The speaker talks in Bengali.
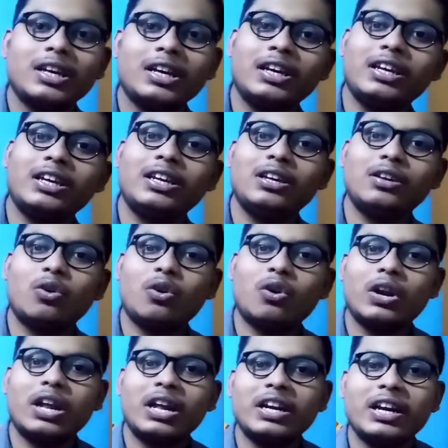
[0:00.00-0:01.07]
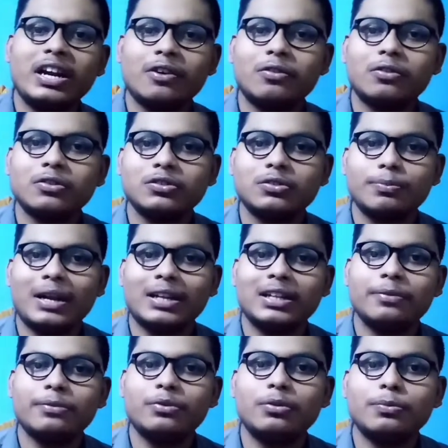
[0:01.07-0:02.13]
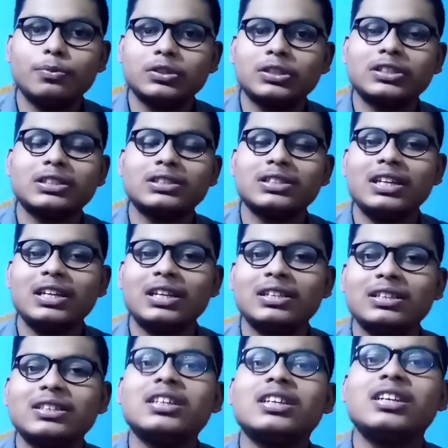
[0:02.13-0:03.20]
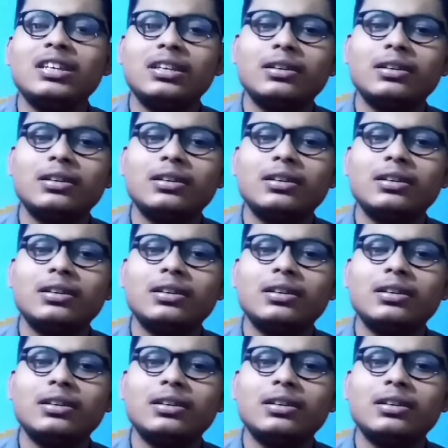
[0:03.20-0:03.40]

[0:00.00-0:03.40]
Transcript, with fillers: এই অর্ডারের এখনও কিছু মাথামুন্ড বোঝা যাচ্ছে না দেখি